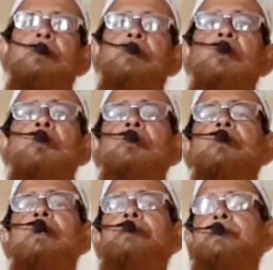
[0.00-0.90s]
তখন
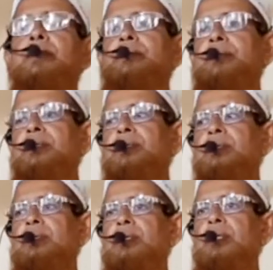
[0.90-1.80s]
নামতে হবে
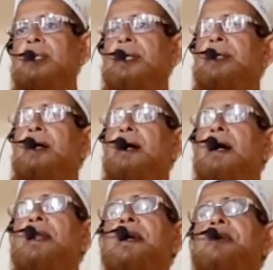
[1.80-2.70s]
এটা আল্লাহ